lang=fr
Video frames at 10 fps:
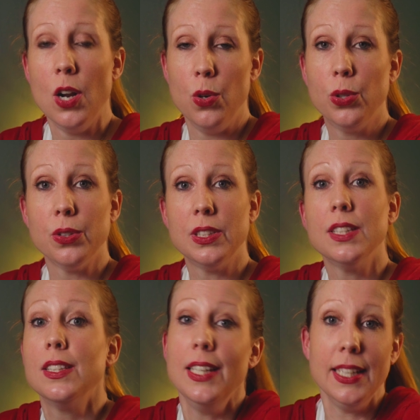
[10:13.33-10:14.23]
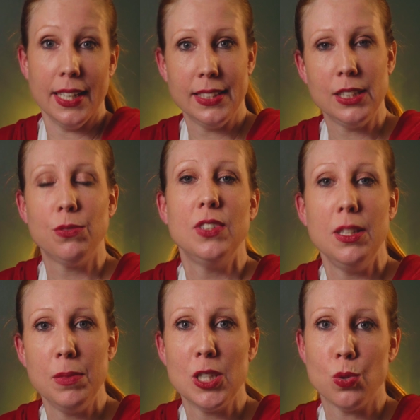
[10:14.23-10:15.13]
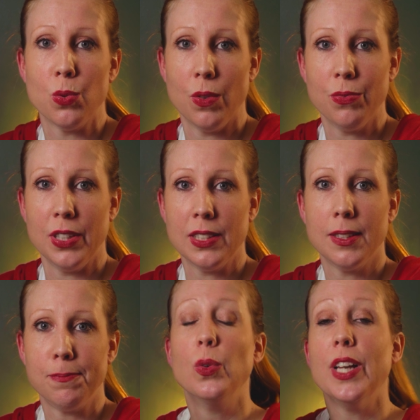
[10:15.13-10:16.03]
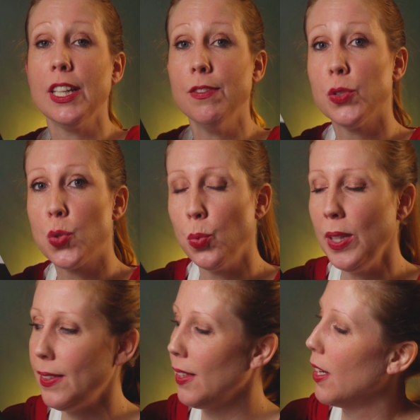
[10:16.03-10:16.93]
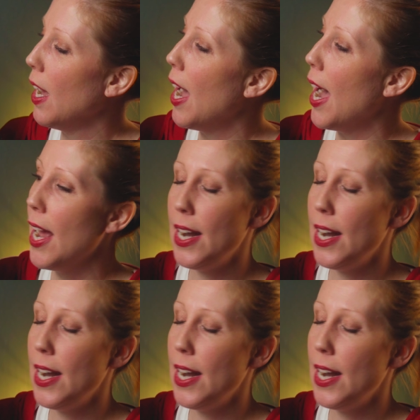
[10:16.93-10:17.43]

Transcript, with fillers: le côté négatif des missions en fait. On arrive ensuite à